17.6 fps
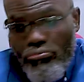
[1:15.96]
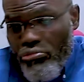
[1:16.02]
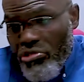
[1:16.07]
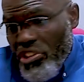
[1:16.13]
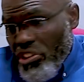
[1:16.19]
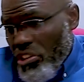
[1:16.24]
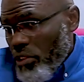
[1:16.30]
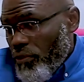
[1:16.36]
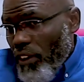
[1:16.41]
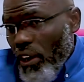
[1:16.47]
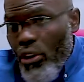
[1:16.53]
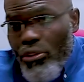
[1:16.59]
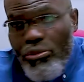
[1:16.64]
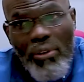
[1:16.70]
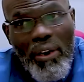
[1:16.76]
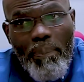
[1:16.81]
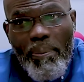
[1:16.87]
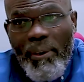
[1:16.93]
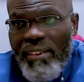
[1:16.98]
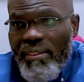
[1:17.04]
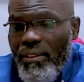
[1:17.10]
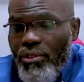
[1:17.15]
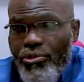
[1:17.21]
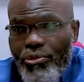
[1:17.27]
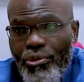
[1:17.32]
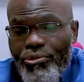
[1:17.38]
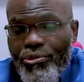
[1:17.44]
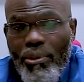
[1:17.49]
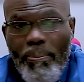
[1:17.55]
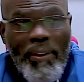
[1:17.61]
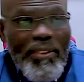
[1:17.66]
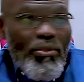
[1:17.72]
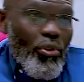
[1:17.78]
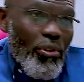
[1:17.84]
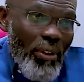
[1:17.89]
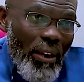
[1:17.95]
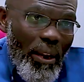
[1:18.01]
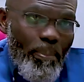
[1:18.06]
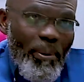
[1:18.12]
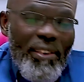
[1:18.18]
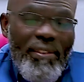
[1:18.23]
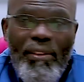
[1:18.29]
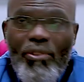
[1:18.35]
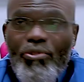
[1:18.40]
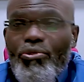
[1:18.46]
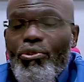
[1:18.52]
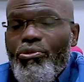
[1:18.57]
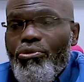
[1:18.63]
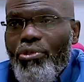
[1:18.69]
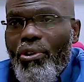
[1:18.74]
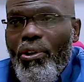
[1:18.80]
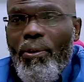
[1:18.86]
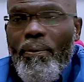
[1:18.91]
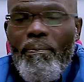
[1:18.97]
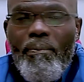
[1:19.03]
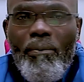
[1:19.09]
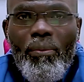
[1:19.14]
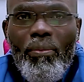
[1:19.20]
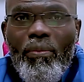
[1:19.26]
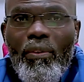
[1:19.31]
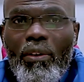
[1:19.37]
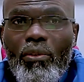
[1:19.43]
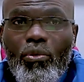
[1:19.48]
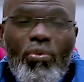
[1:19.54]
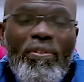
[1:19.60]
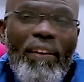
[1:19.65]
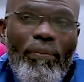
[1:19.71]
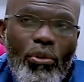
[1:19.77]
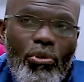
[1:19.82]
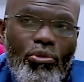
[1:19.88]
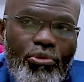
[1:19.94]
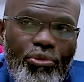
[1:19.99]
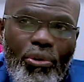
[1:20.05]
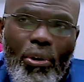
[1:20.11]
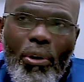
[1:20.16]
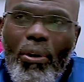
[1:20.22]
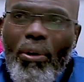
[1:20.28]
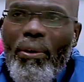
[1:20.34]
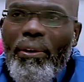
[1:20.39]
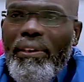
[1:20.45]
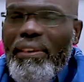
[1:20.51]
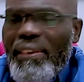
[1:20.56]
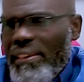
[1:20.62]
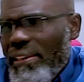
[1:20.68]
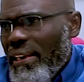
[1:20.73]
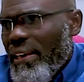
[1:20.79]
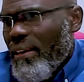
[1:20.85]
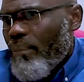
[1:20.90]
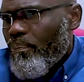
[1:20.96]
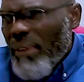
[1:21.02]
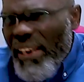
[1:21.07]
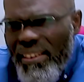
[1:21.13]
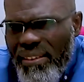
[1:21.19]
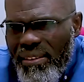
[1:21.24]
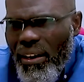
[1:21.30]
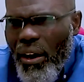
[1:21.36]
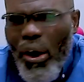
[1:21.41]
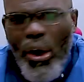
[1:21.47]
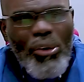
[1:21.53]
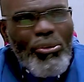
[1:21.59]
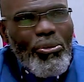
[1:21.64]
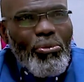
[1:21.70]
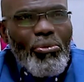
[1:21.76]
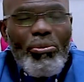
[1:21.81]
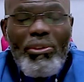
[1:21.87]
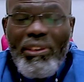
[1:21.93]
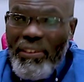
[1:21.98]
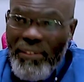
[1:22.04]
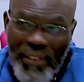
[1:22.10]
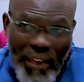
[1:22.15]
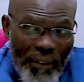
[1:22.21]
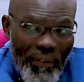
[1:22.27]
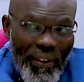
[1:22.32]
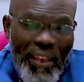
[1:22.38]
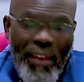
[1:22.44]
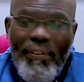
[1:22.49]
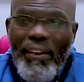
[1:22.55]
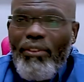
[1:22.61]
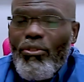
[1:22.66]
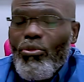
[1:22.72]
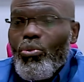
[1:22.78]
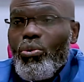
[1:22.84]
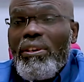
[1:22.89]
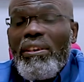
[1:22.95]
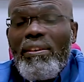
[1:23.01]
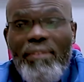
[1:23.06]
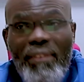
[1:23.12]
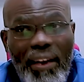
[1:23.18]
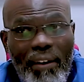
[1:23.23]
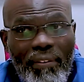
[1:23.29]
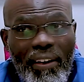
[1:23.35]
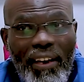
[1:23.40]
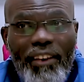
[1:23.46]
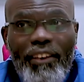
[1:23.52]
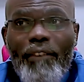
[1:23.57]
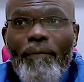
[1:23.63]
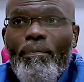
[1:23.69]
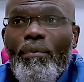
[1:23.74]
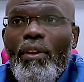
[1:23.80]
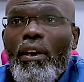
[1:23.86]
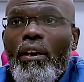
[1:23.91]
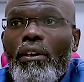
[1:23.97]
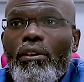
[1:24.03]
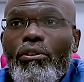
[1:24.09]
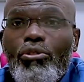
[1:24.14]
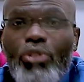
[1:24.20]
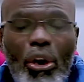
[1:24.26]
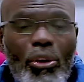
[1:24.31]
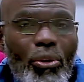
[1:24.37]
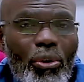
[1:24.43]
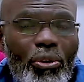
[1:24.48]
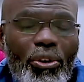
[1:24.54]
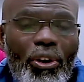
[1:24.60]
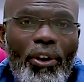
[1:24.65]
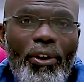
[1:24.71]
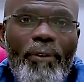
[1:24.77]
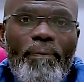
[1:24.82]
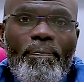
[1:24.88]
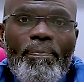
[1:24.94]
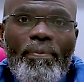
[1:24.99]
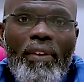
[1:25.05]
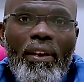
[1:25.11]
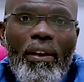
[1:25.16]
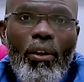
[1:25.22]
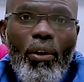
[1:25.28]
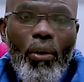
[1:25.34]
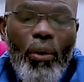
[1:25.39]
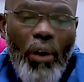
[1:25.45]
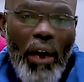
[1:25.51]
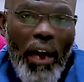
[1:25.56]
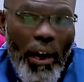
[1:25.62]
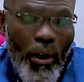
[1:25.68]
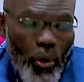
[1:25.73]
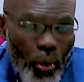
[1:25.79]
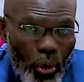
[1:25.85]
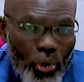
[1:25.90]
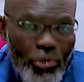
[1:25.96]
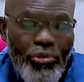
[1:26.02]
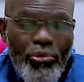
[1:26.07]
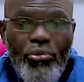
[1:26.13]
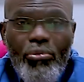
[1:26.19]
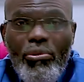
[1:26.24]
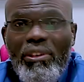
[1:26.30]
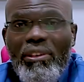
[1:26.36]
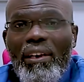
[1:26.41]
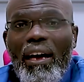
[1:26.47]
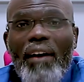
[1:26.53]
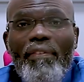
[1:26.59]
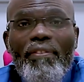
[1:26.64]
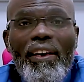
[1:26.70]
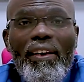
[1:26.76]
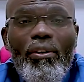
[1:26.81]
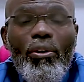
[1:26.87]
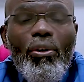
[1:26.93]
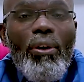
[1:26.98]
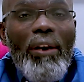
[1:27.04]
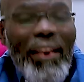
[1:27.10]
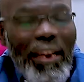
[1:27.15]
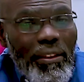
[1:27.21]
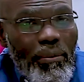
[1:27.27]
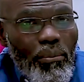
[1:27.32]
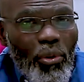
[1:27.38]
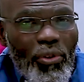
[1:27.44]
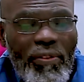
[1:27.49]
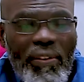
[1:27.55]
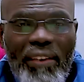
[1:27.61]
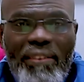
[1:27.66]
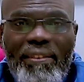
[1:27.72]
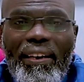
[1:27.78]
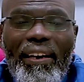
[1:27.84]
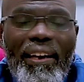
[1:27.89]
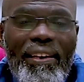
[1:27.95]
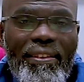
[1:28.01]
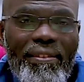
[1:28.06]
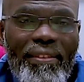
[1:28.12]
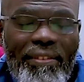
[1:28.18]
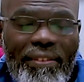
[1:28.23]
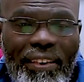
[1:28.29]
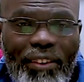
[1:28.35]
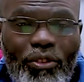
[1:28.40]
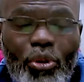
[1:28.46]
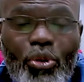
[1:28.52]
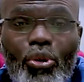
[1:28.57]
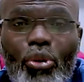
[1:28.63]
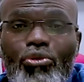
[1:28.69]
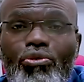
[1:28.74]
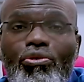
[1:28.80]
c'est différent de la présence de Dieu parce que dans la présence de Dieu, nous avons Dieu qui est présent en nous, qui travaille avec nous, qui travaille dans nos cœurs. Aujourd'hui, avec l'atmosphère céleste, c'est que non